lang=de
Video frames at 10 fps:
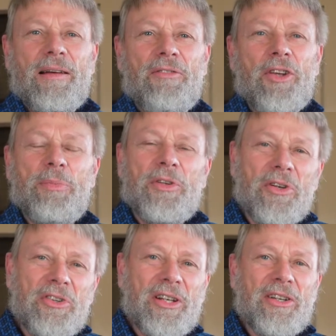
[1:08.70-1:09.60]
Was
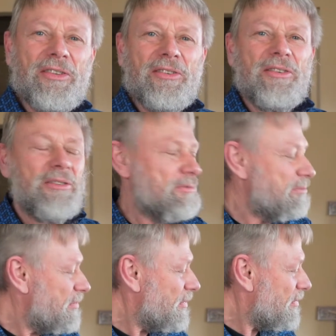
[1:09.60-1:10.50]
Besonderes,
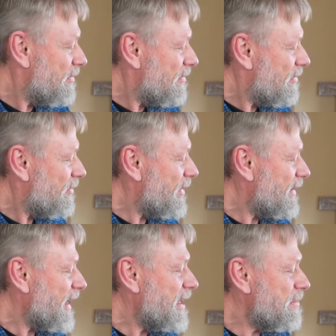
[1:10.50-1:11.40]

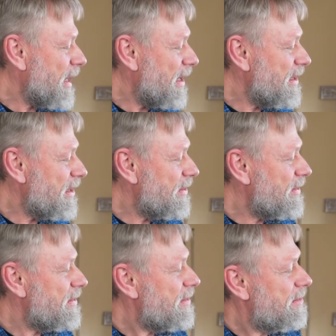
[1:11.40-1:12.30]
was
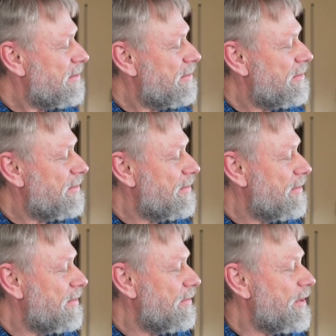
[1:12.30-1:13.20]
Einmaliges,
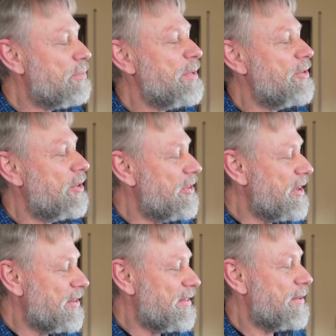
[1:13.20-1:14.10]
was
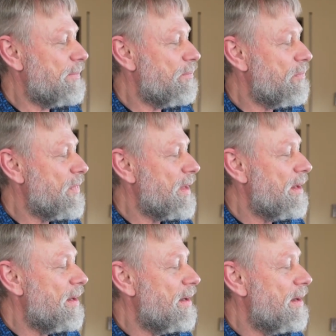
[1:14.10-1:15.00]
Besonderes.
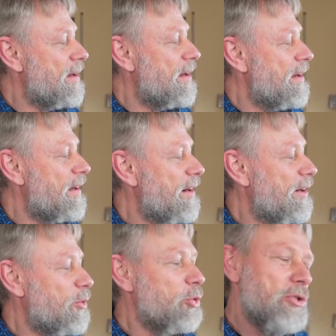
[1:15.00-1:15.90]
Ja,
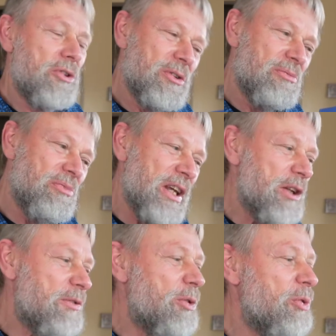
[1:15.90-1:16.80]
und
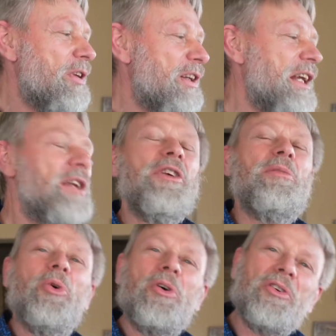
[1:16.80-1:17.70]
jeder von uns hat eine
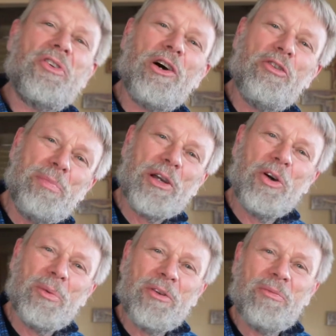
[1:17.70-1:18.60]
Widmung drauf
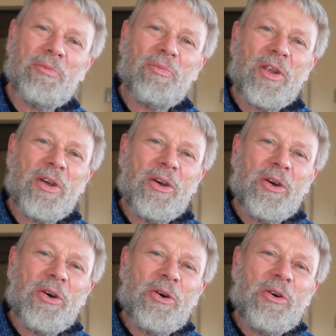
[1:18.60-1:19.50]
bekommen
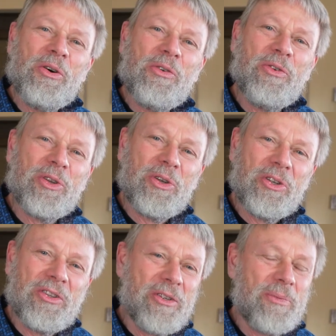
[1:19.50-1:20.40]
von
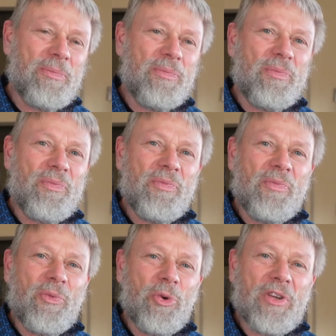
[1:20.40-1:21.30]
Gott,
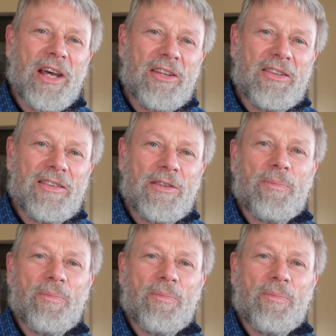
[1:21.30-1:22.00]
wo es heißt,